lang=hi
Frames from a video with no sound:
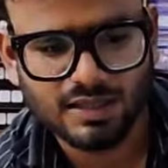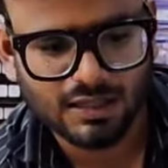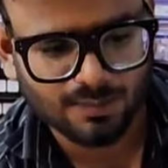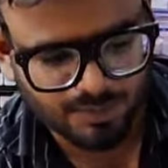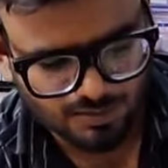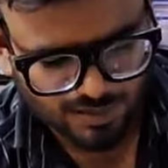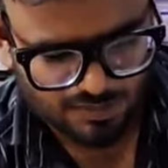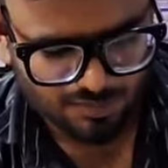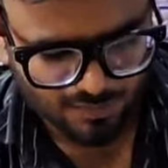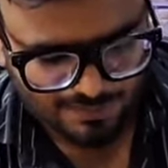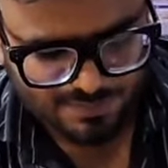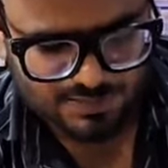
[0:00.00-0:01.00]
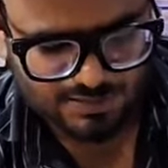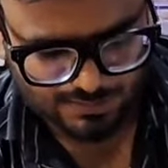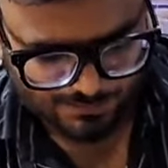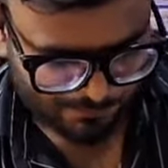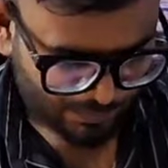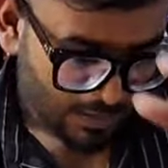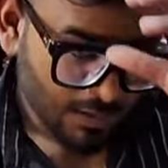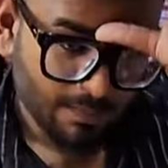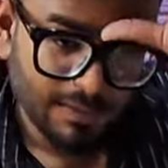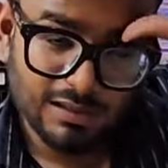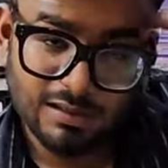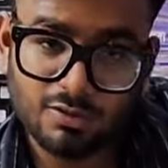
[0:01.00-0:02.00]
है एक हफ्ते बाद भी वापसी हम्म। है
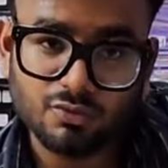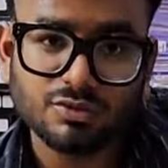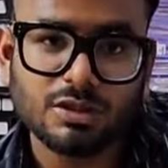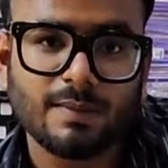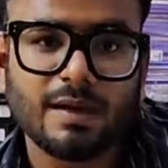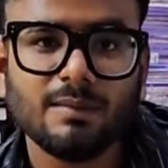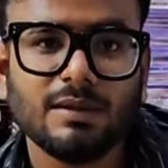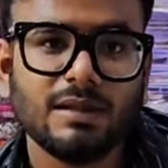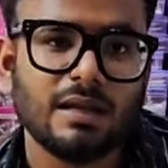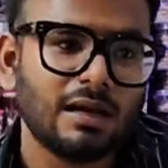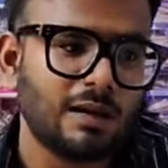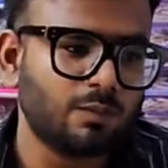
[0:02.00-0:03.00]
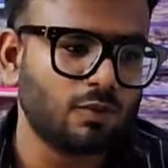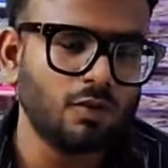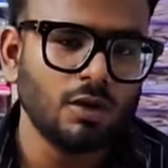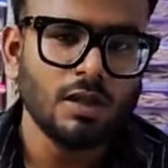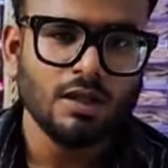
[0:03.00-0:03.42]
बदल के दूसरा माल मिल जाएगा आपको